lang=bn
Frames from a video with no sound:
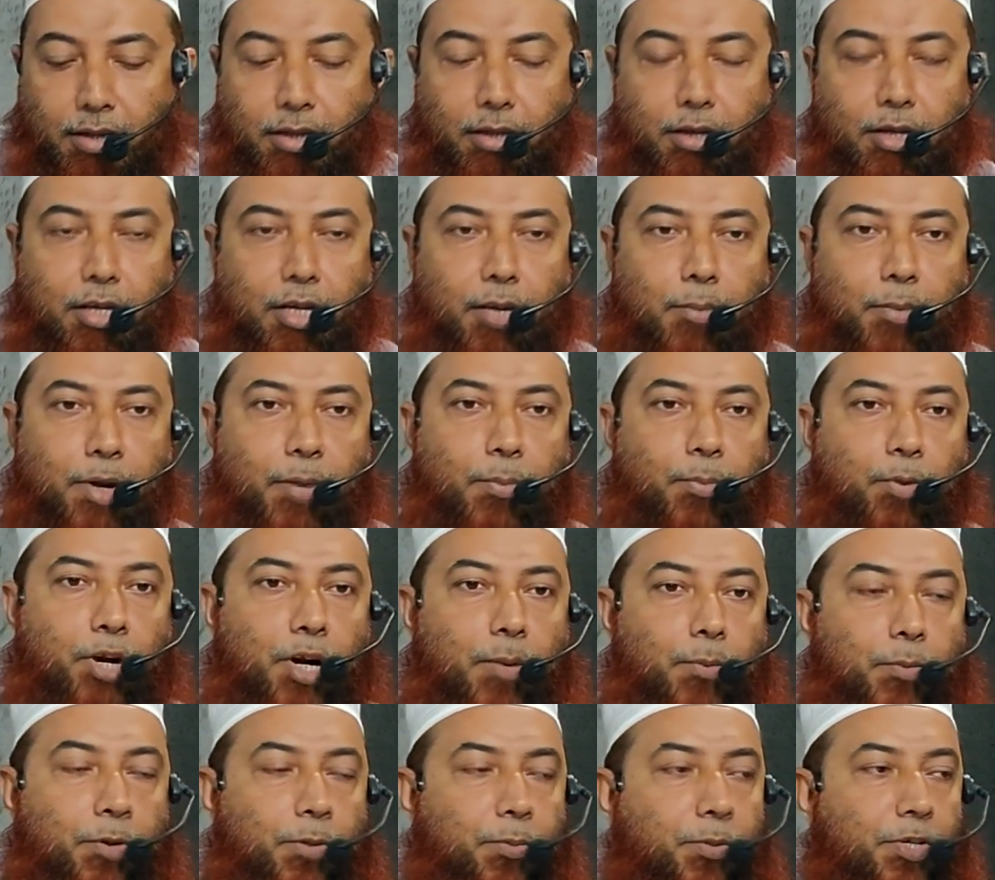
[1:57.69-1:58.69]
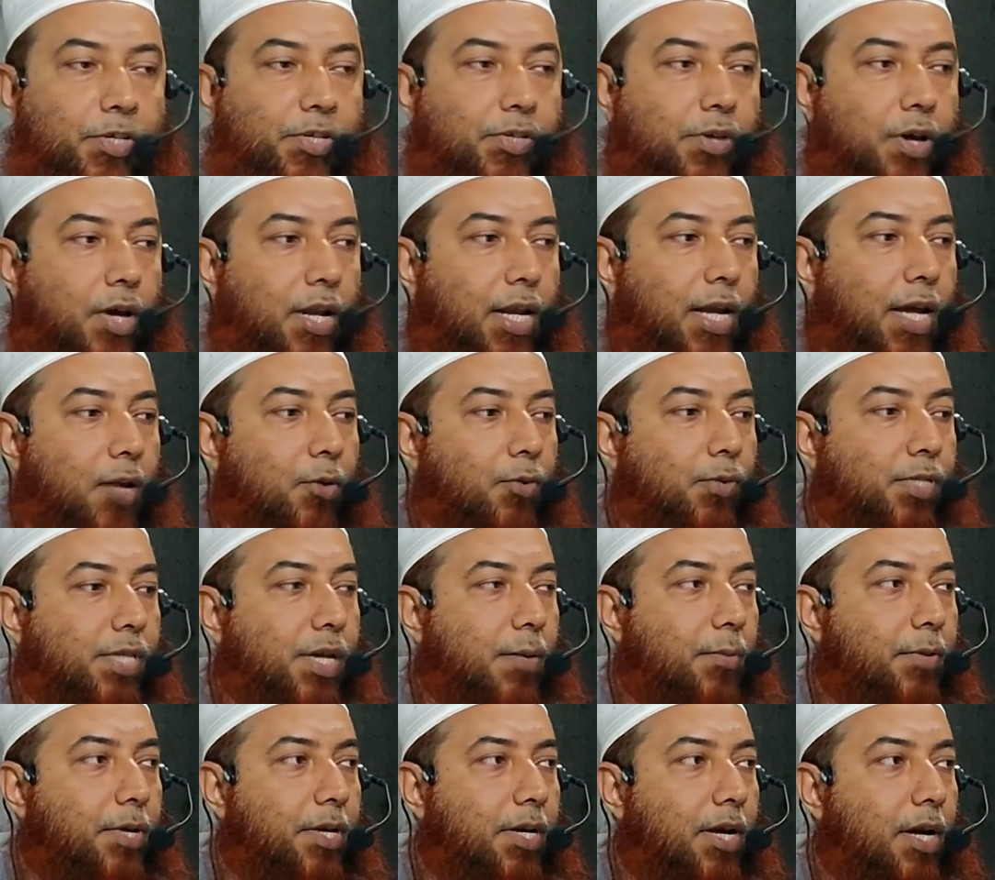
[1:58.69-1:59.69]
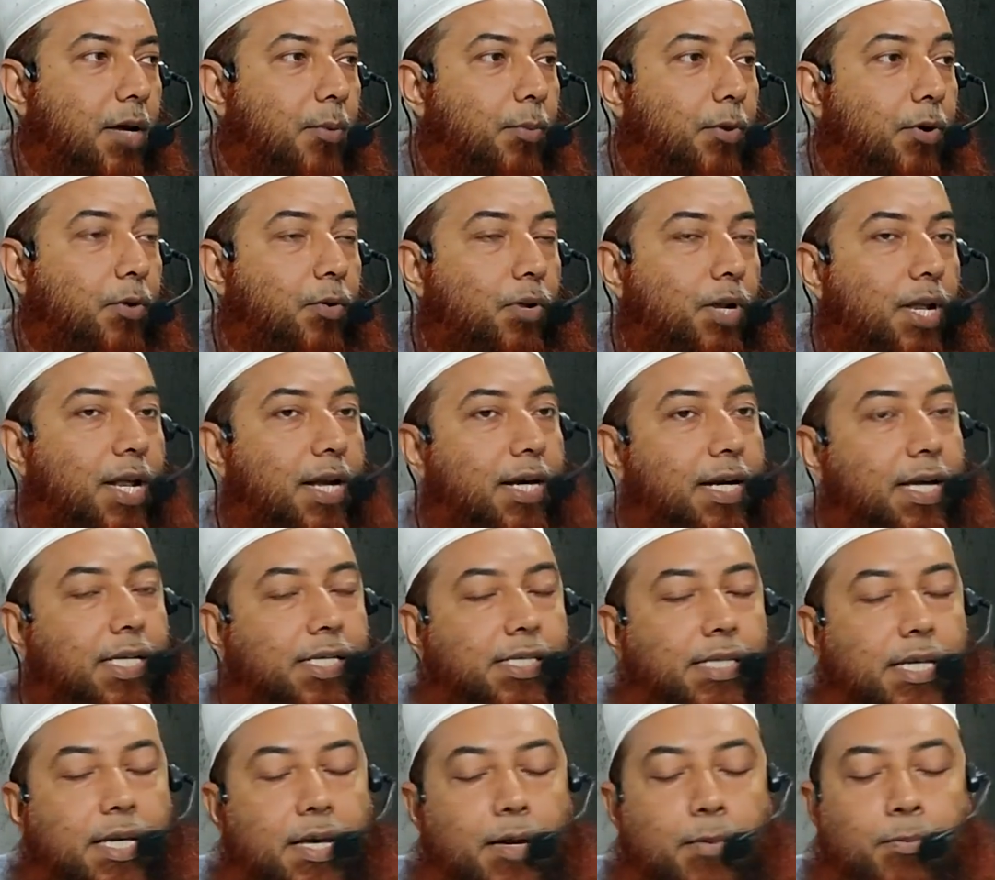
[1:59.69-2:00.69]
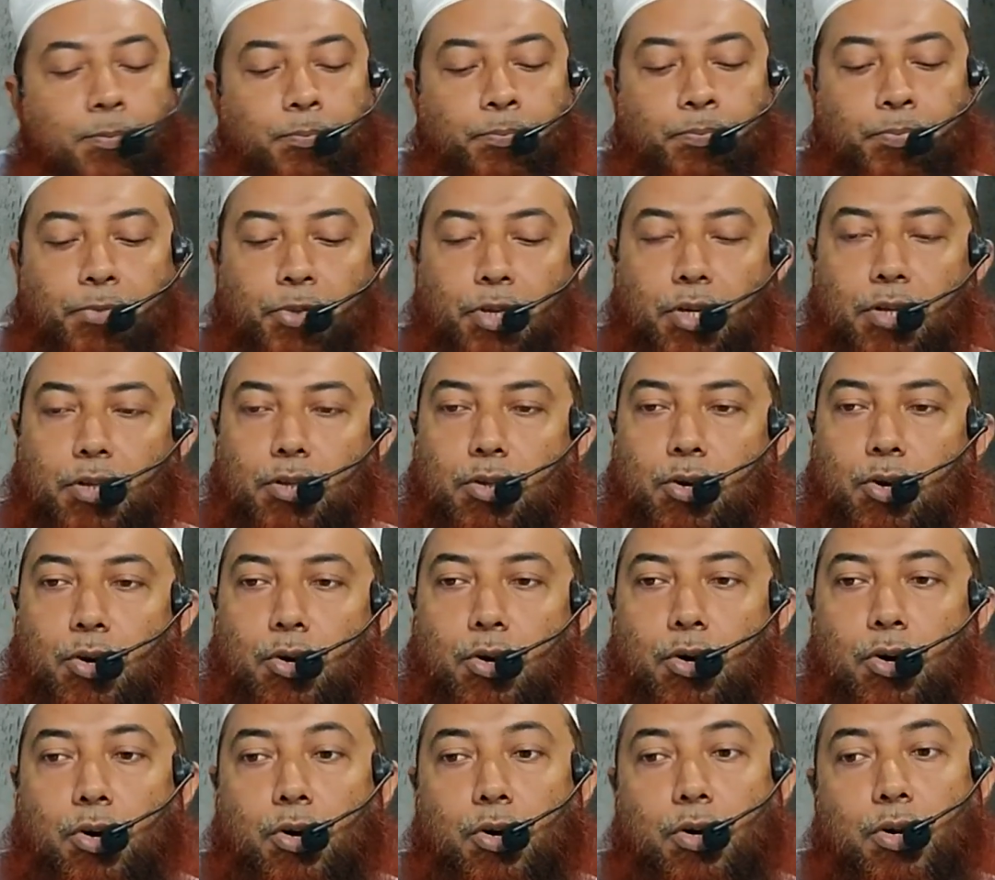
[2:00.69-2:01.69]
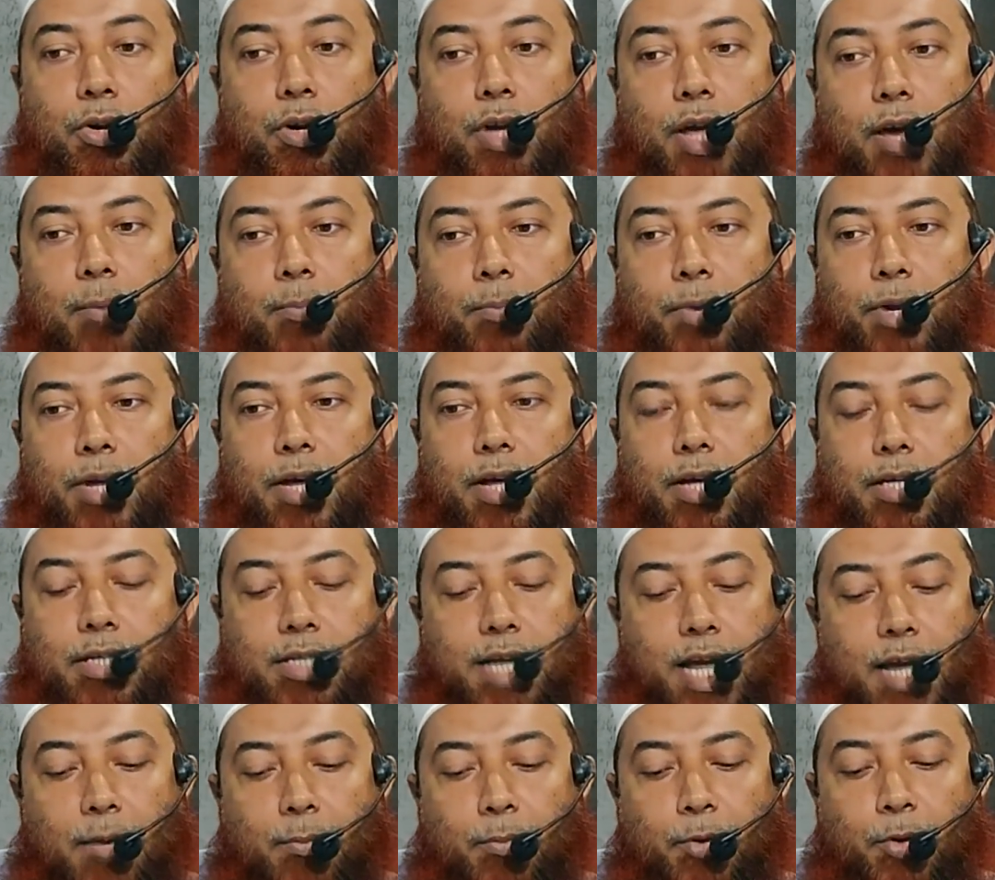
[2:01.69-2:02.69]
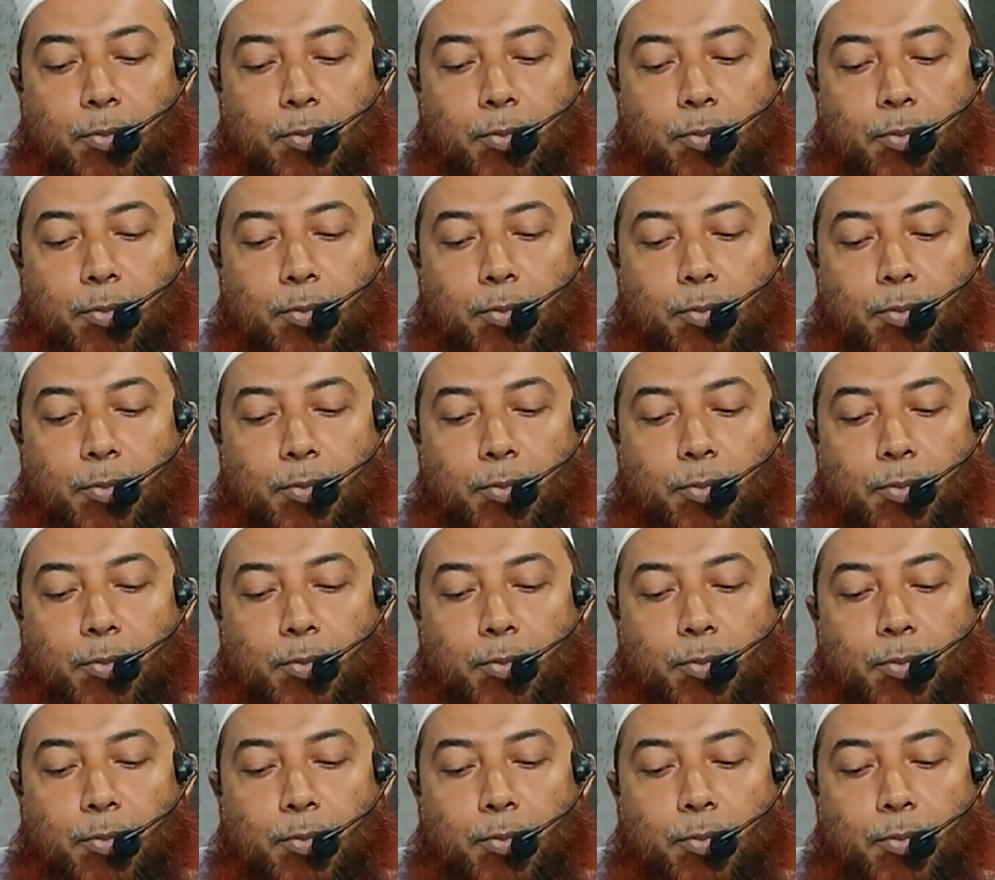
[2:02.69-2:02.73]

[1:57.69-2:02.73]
তো ইমাম মোহাম্মদ বিন সালে আল হুসাইমিন রাহেমাহুল্লার কাছে তখন আপনার শাহেক